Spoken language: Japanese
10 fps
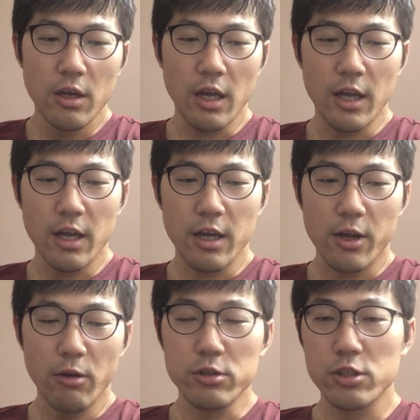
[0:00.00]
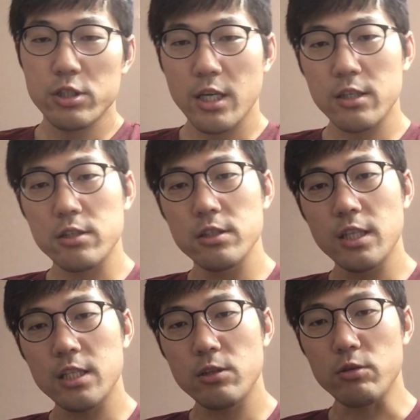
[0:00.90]
えー、今日じゅういちがつつい
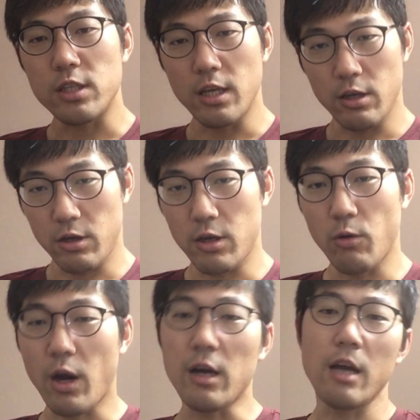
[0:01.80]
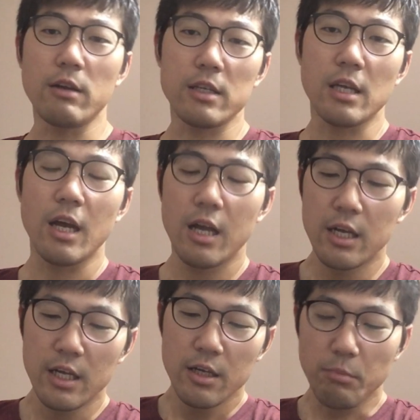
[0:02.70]
たちとして、えー、お考えください。
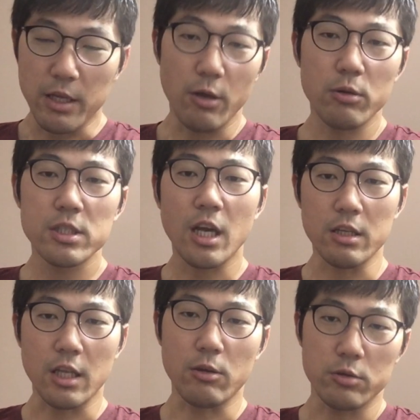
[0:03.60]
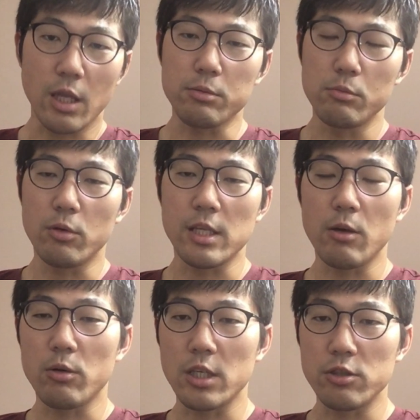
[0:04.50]
まあ日本時間だと多分もう
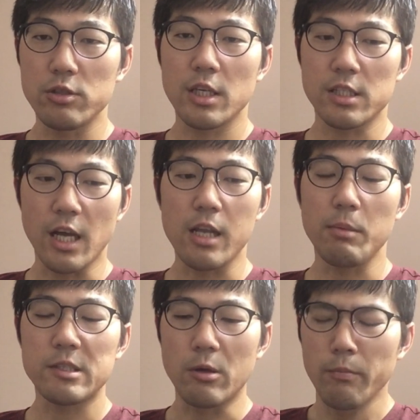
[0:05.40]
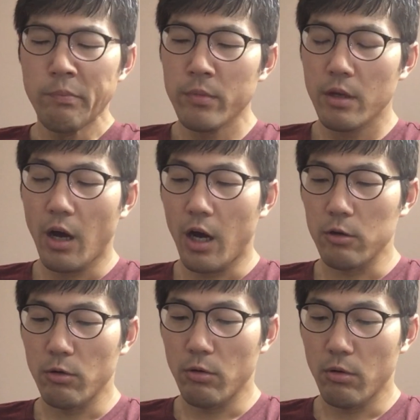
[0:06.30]
先行してじゅういちがつに入りますよ。あ
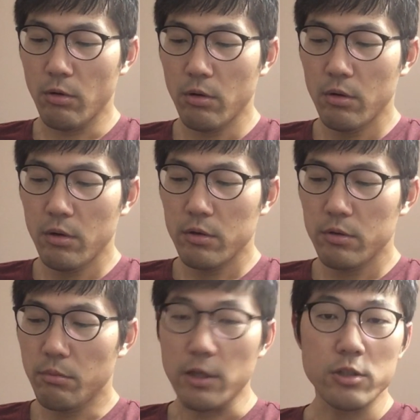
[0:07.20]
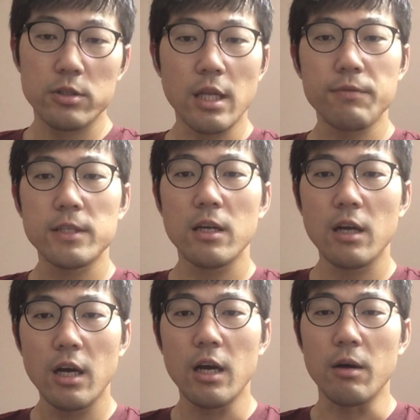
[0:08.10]
のーまあ、スタッフさ
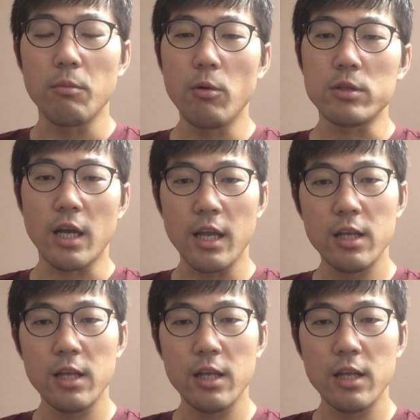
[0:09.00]
んがもう大